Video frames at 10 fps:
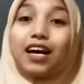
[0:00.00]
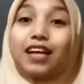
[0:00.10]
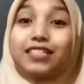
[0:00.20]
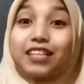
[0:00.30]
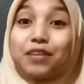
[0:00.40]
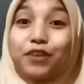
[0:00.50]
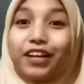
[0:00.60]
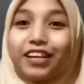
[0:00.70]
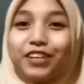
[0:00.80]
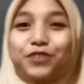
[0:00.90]

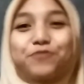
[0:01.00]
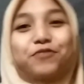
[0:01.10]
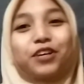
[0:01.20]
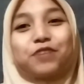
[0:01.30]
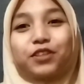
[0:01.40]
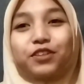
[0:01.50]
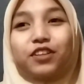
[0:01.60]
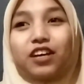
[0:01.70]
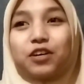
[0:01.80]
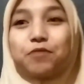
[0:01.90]
Assalamualaikum
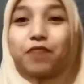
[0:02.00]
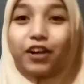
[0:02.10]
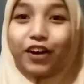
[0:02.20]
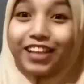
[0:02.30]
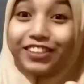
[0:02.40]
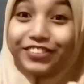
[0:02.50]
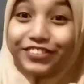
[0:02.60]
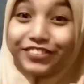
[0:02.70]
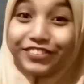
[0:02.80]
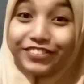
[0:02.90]
warahmatullahi
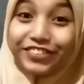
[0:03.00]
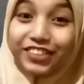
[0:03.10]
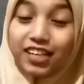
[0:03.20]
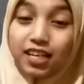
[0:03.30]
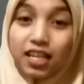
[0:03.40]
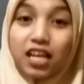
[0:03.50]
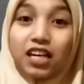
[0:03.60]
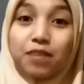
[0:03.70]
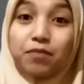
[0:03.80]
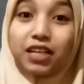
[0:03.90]
wabarakatuh
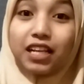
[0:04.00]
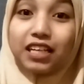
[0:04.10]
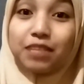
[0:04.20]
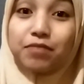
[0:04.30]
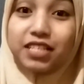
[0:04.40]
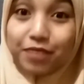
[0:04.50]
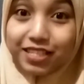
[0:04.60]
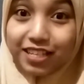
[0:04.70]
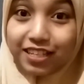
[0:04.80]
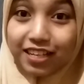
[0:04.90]
Kembali lagi bersama
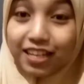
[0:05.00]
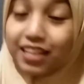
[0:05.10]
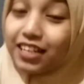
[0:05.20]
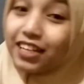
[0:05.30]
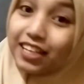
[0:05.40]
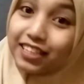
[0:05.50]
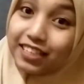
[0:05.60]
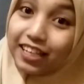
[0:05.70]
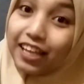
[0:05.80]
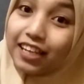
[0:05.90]
saya Rani
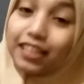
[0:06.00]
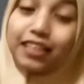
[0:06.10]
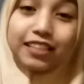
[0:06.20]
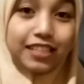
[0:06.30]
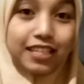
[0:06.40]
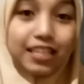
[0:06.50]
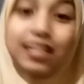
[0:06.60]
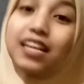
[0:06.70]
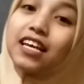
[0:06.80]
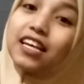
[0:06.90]
Andriani di
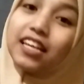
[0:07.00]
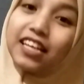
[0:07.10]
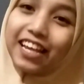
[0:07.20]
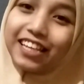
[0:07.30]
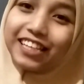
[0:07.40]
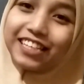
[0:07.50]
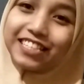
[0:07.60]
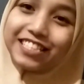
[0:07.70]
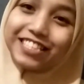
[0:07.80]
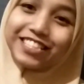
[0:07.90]

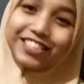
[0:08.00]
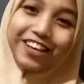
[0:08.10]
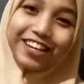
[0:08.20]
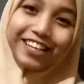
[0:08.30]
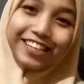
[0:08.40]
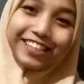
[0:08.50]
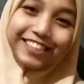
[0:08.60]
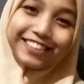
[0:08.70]
Rani Story